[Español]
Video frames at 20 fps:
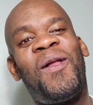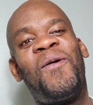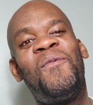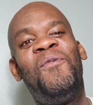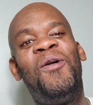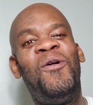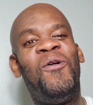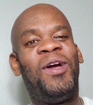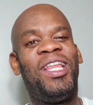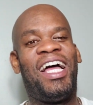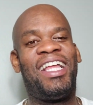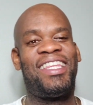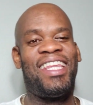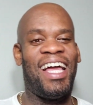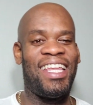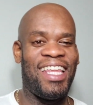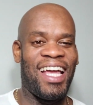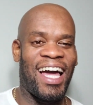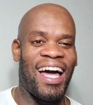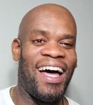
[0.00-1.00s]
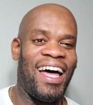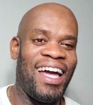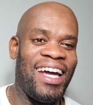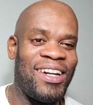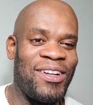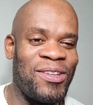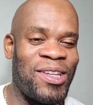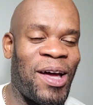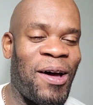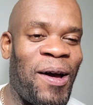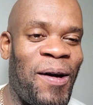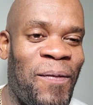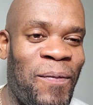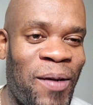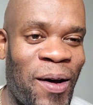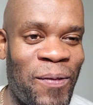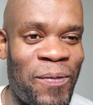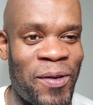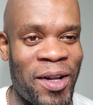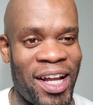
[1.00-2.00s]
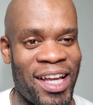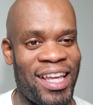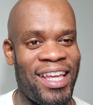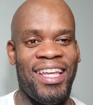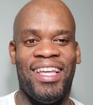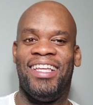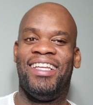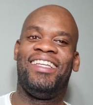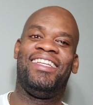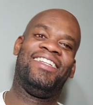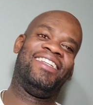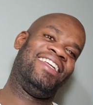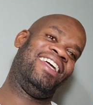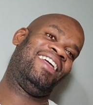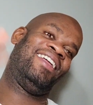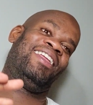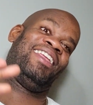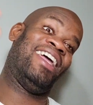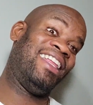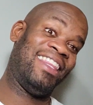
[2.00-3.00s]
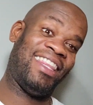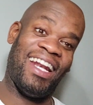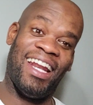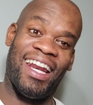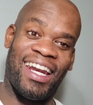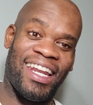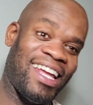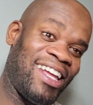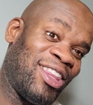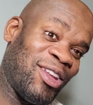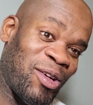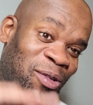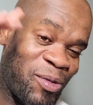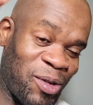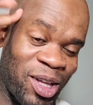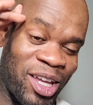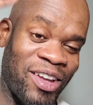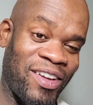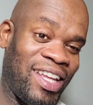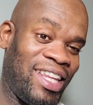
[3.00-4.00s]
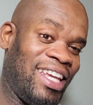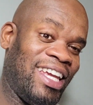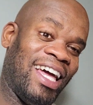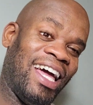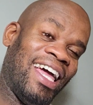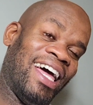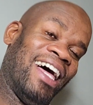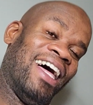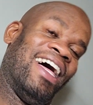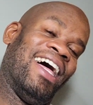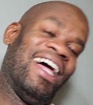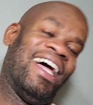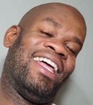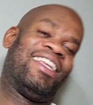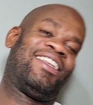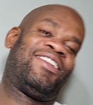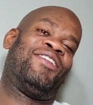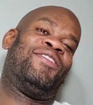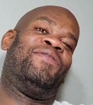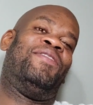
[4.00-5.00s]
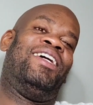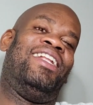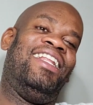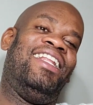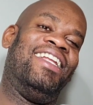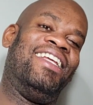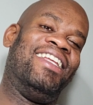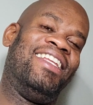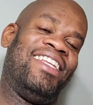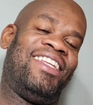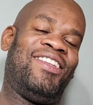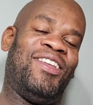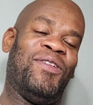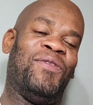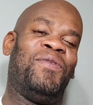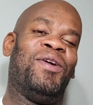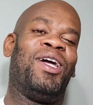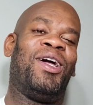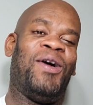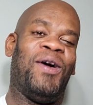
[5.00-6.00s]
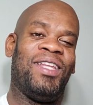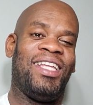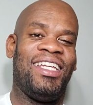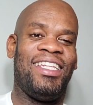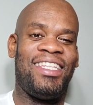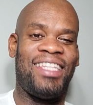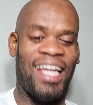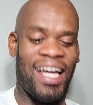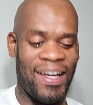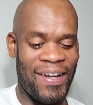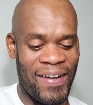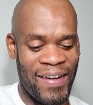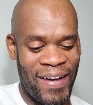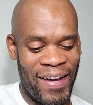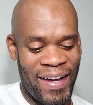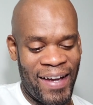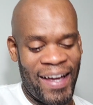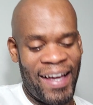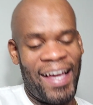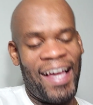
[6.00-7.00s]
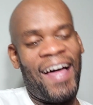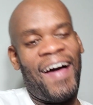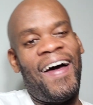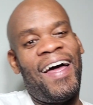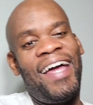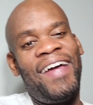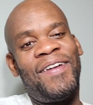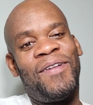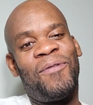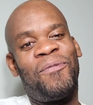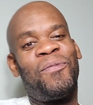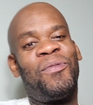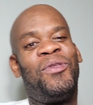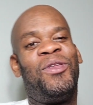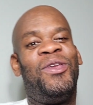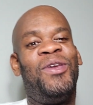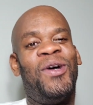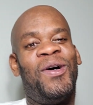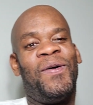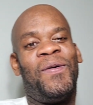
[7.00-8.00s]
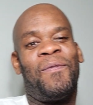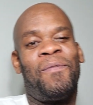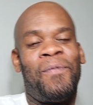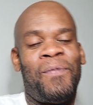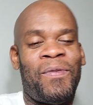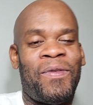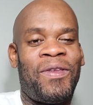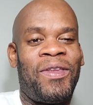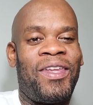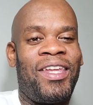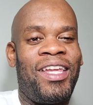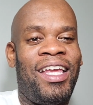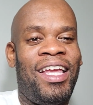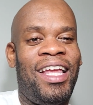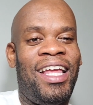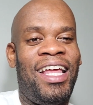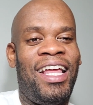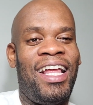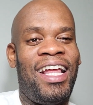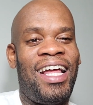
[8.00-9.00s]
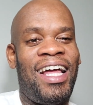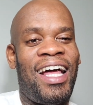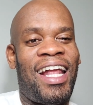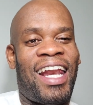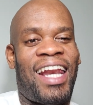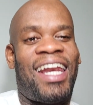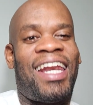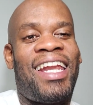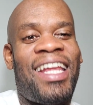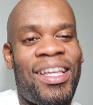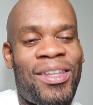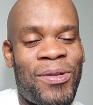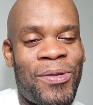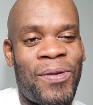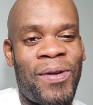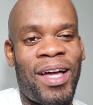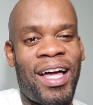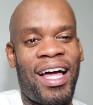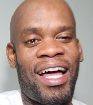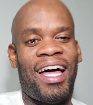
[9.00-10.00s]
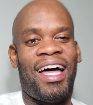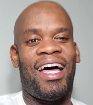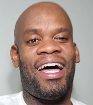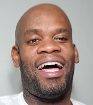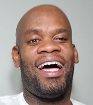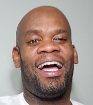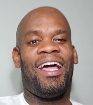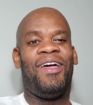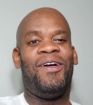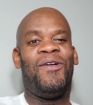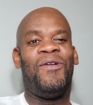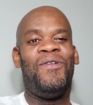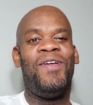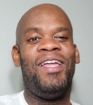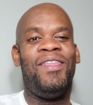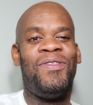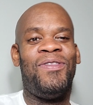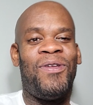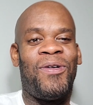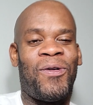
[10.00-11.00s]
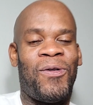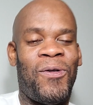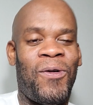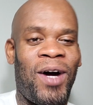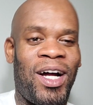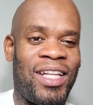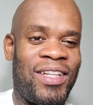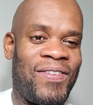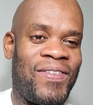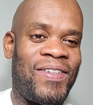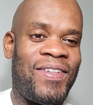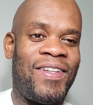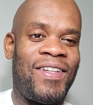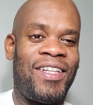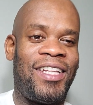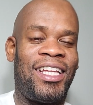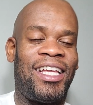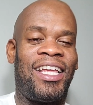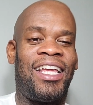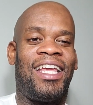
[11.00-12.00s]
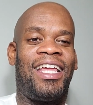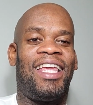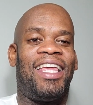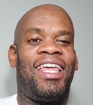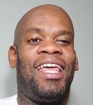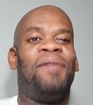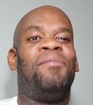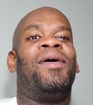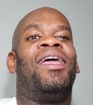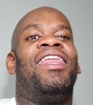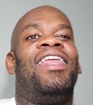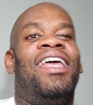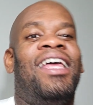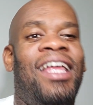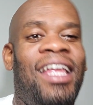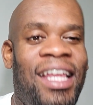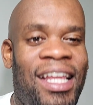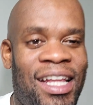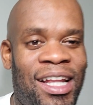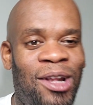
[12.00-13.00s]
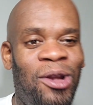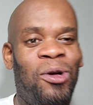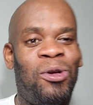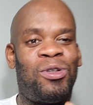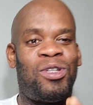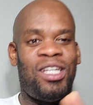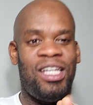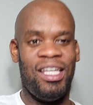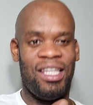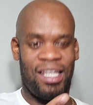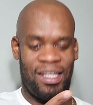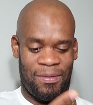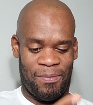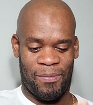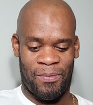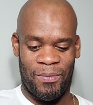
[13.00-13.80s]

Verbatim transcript: Muy buenas tardes, caballero, una vez más por aquí. Eh, ya entré riéndome porque venía ya súper, súper conectado. Caballero, yo reto al gobierno cubano que me dé los cines,